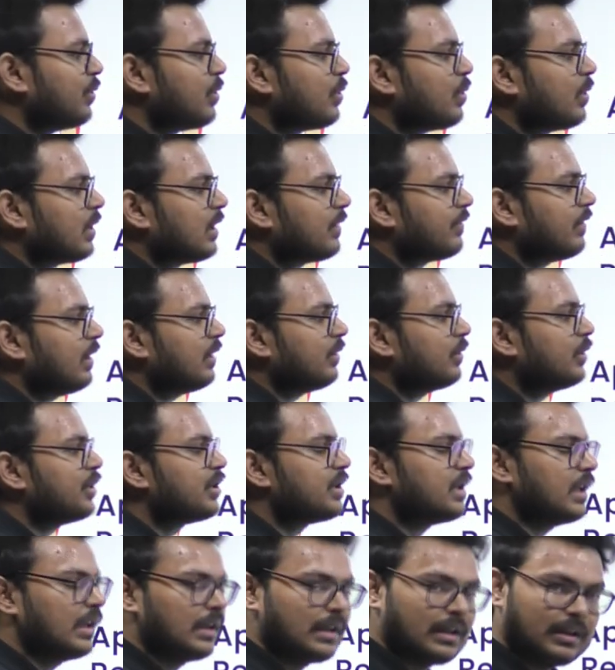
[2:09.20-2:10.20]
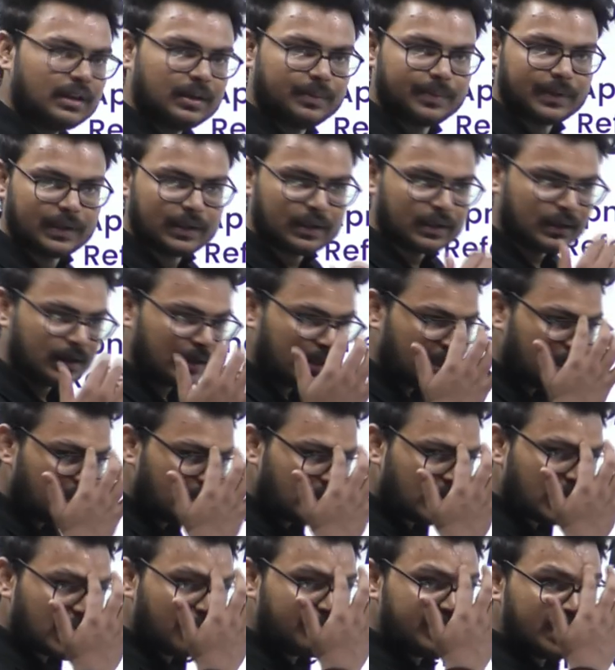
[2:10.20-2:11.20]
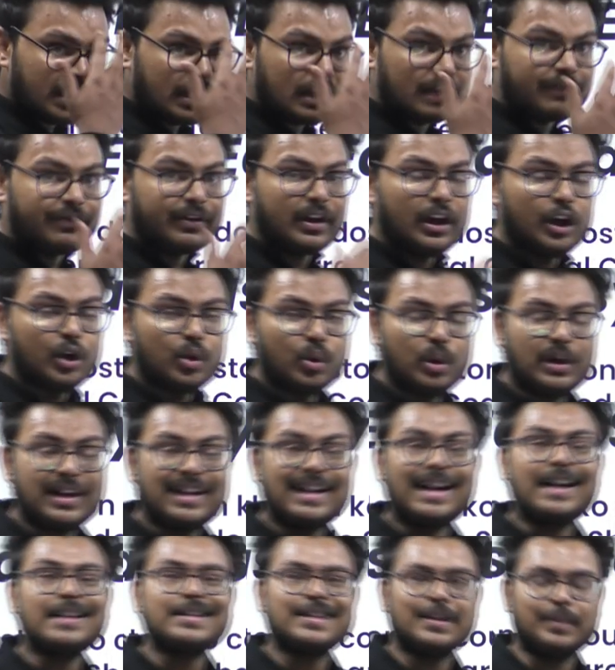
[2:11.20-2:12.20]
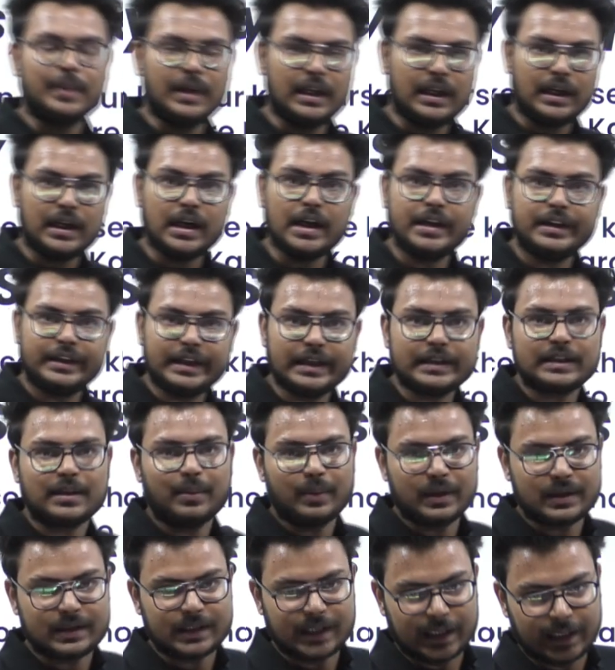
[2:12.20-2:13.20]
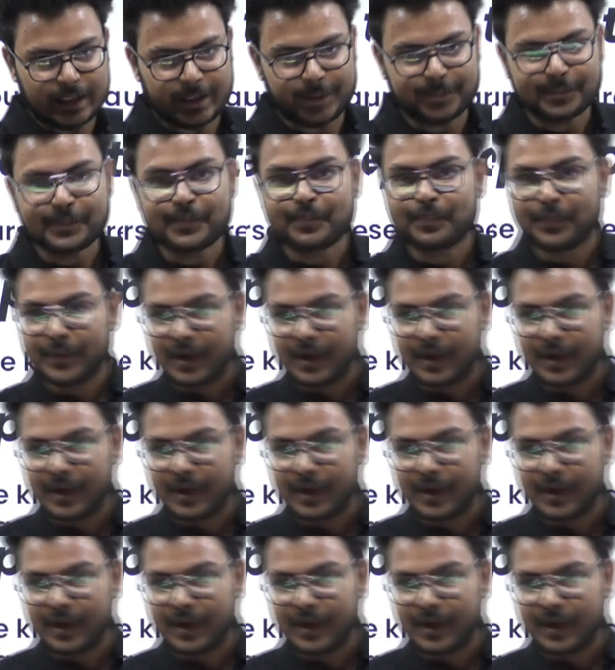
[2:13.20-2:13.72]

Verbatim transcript: लोगों को रेफरल कोड शेयर करना पड़ेगा अब ये रेफरल कोड कहाँ से मिलेगा ये समस्या है